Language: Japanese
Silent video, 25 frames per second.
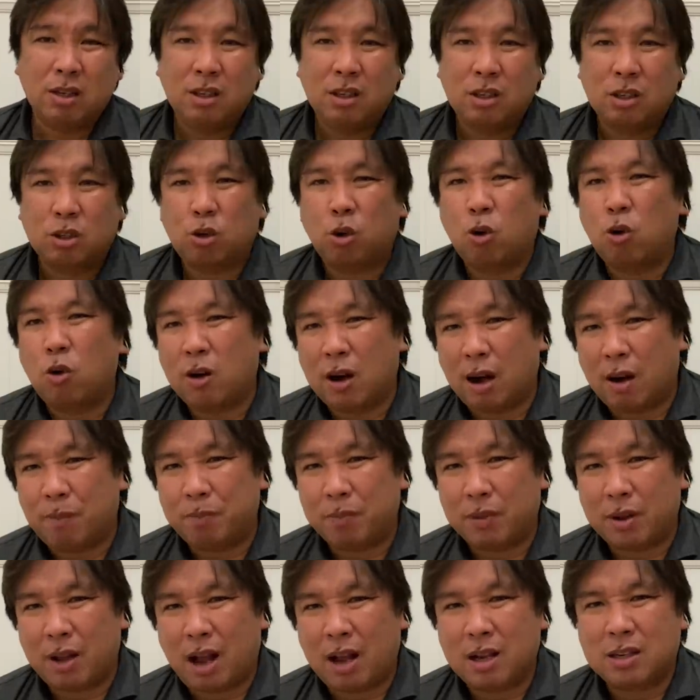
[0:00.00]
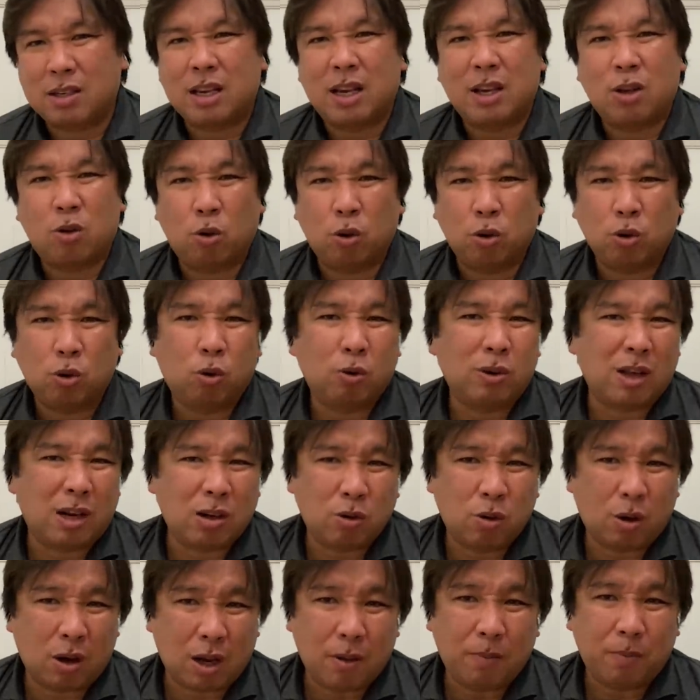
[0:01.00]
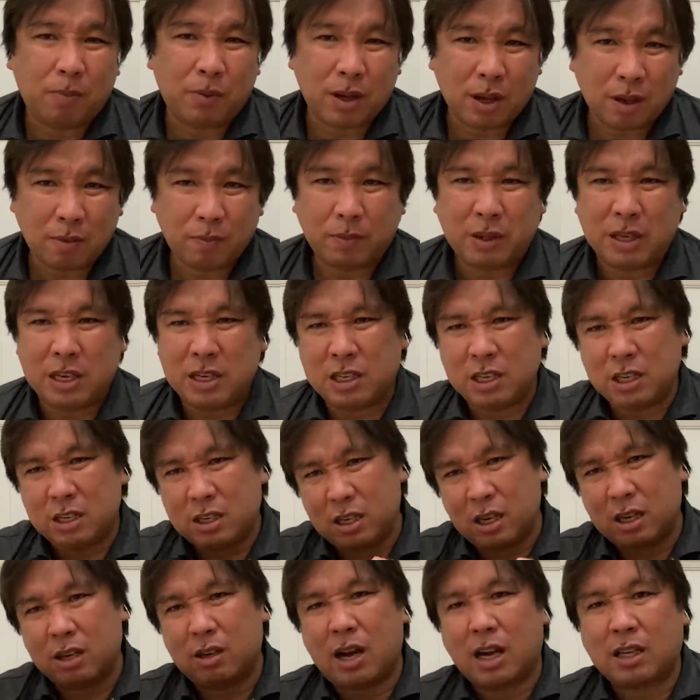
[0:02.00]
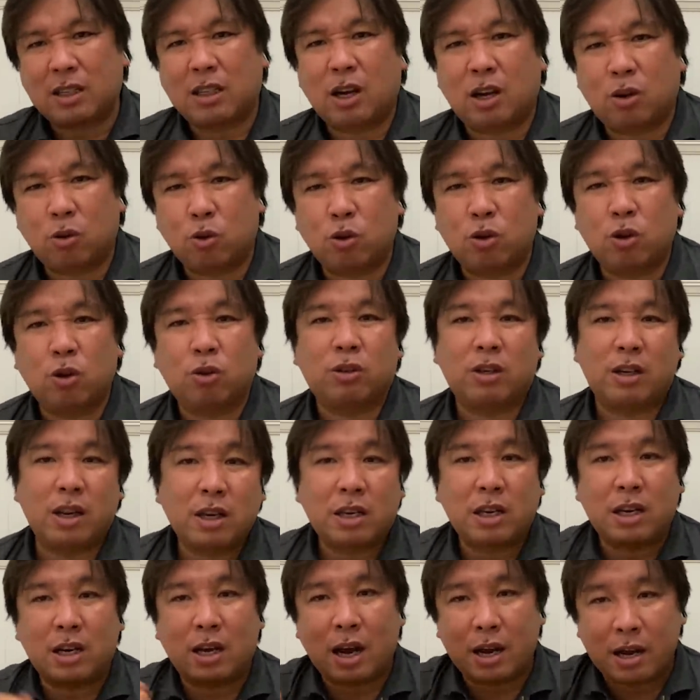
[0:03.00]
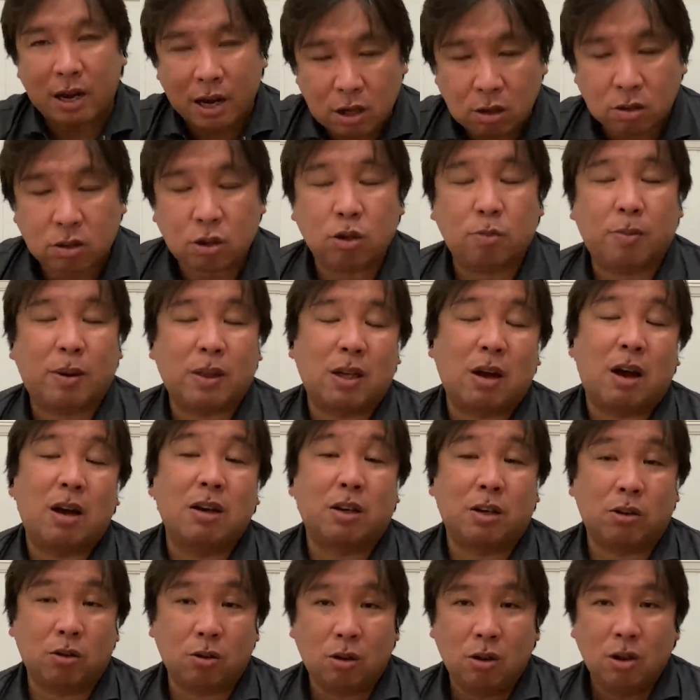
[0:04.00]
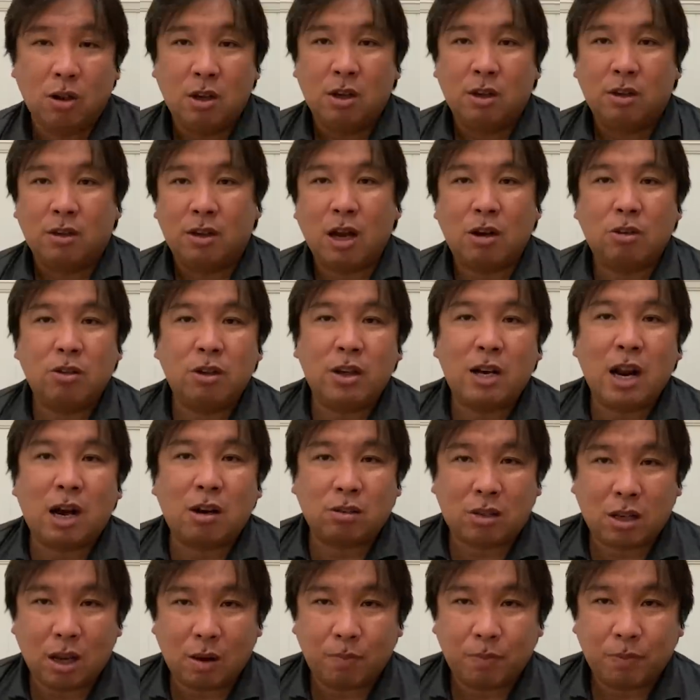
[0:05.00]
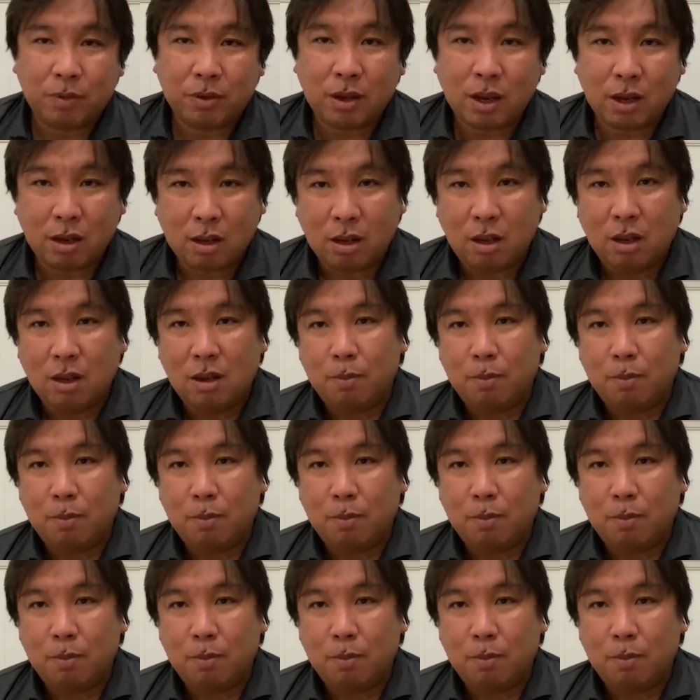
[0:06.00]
そこが明日以降どうなるのか。ね。一日勝ったことによってね、切り替えれるっていうパターンあるけど、逆に楽天。ね。